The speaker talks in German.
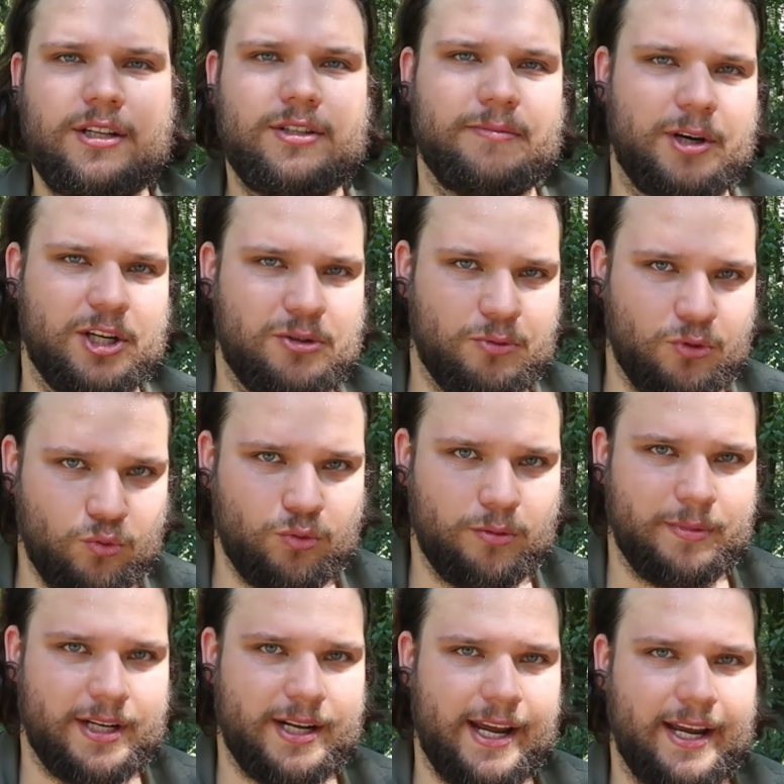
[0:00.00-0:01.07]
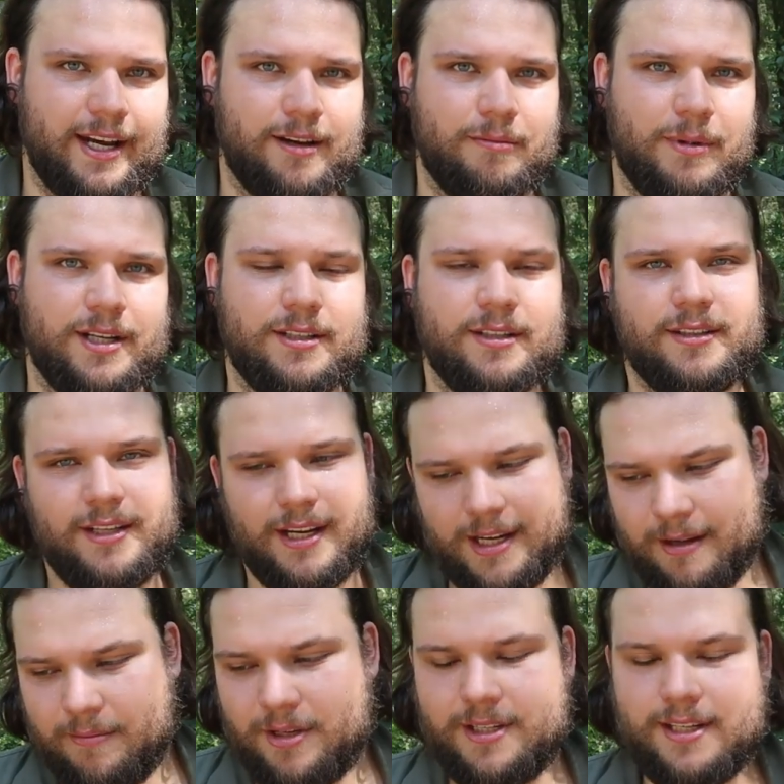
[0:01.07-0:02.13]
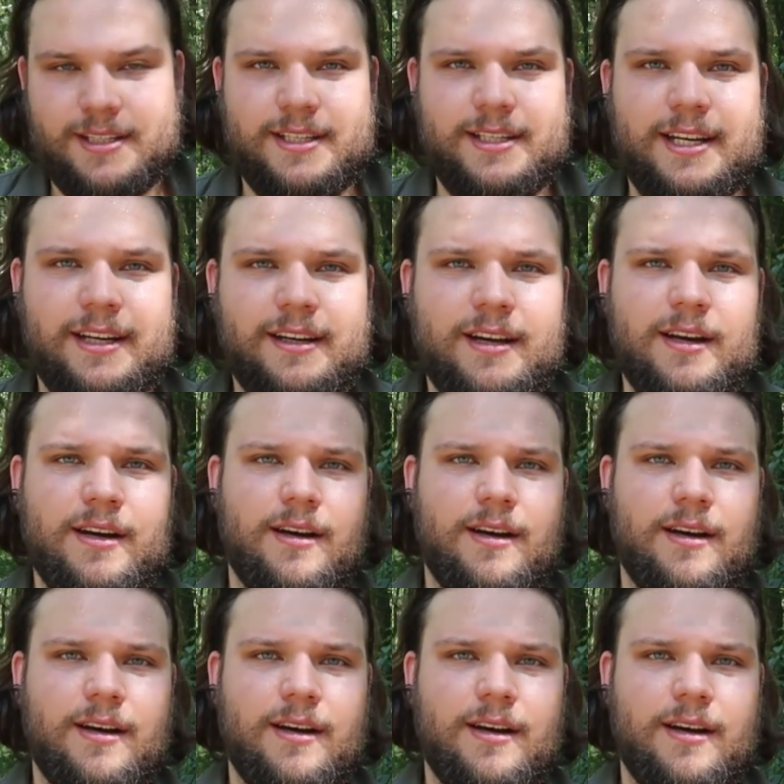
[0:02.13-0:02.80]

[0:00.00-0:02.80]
zum Beispiel nur mit einer Hängematte, dann nehme ich das Ding,